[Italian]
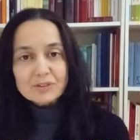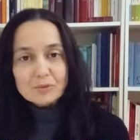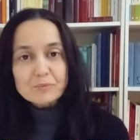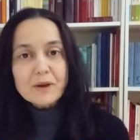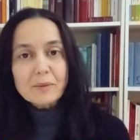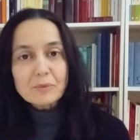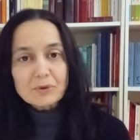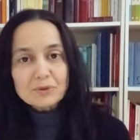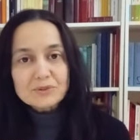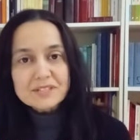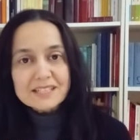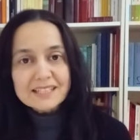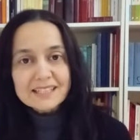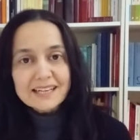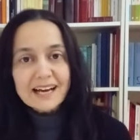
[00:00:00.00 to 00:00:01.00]
dobbiamo
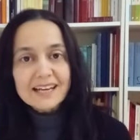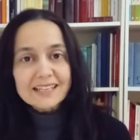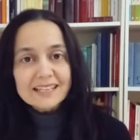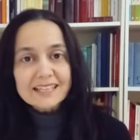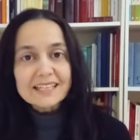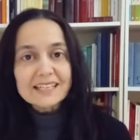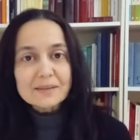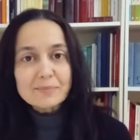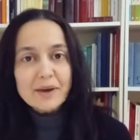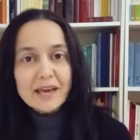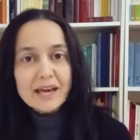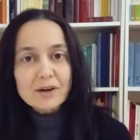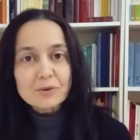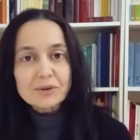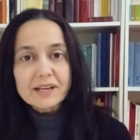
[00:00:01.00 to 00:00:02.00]
considerare che le
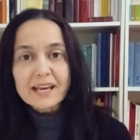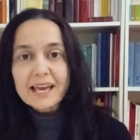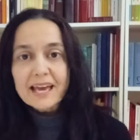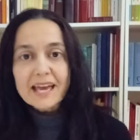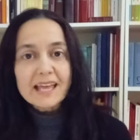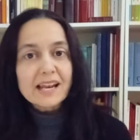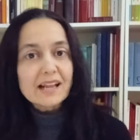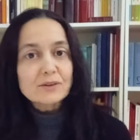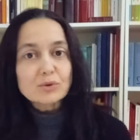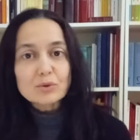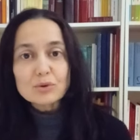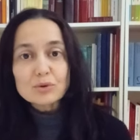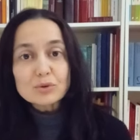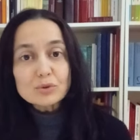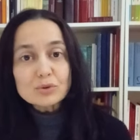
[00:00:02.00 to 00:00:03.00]
pecore
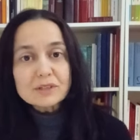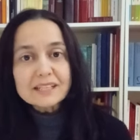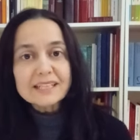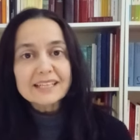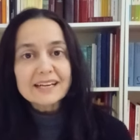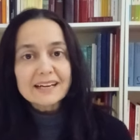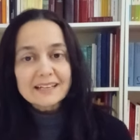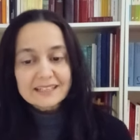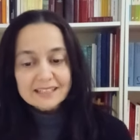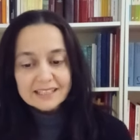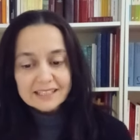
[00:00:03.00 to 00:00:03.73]
erano l'unica